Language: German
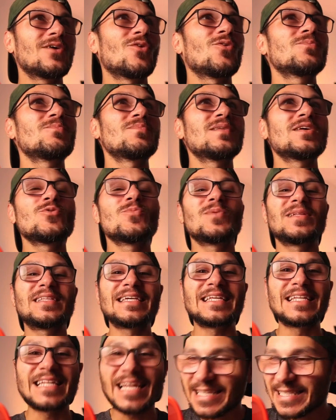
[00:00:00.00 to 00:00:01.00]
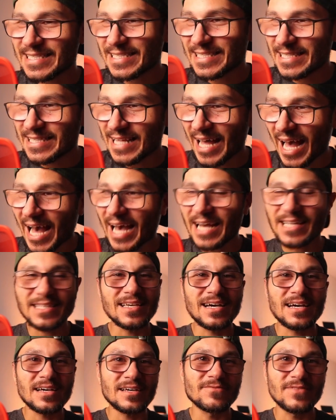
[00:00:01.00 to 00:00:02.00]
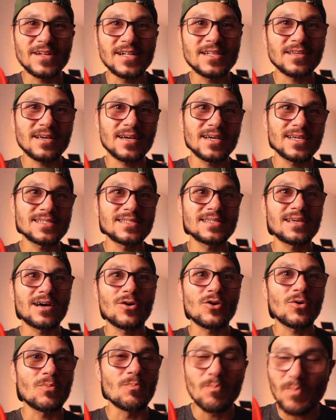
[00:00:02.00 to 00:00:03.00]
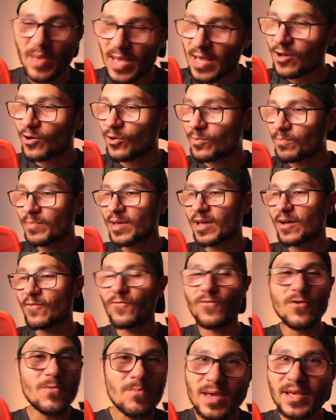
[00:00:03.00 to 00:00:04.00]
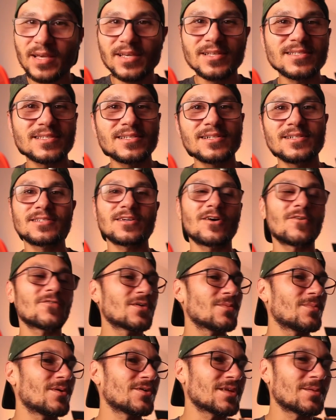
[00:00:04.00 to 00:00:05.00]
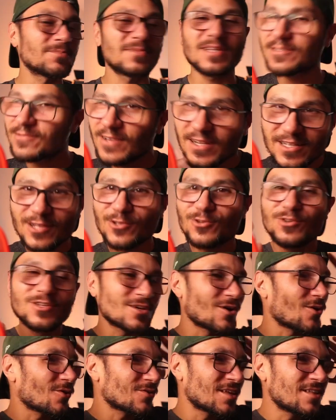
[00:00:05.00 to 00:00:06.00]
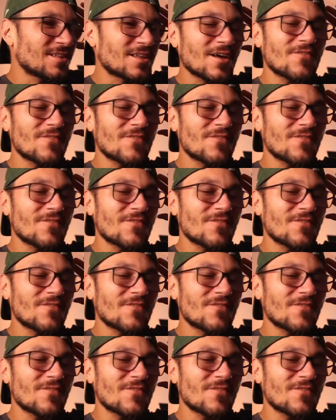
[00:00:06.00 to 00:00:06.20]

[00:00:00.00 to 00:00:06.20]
und mir über die letzten acht Jahre Weltreise auch mehr und mehr Filmmaking-Skills aufgebaut habe. Deswegen natürlich auch den